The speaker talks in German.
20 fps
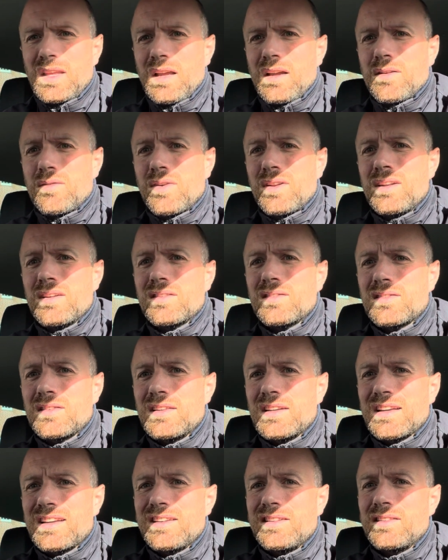ich finde es
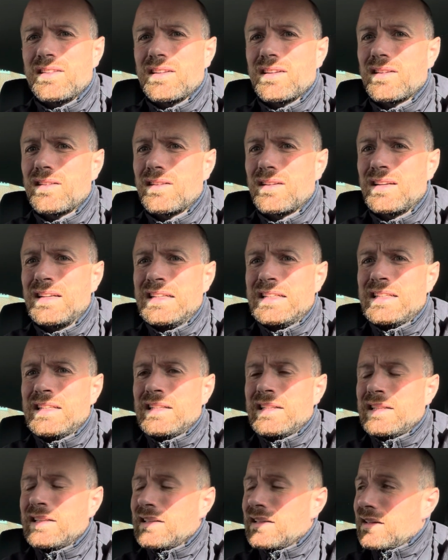die richtige,
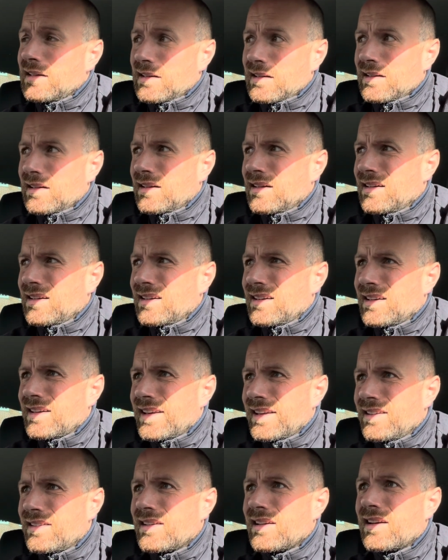äh,
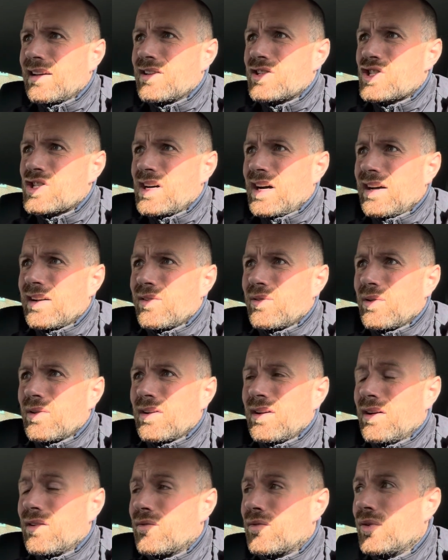richtige Entscheidung
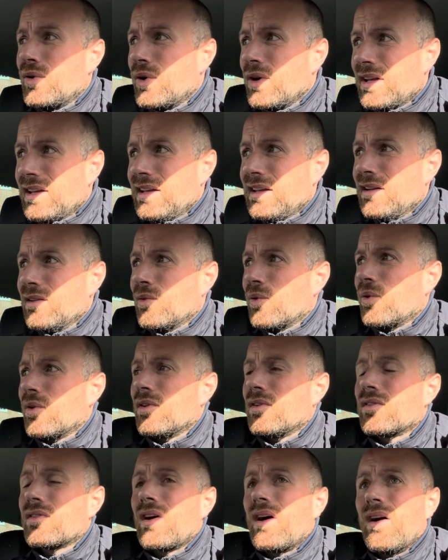für ihn
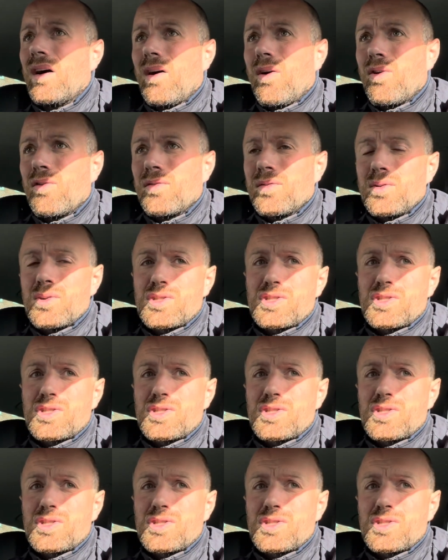und äh, auch für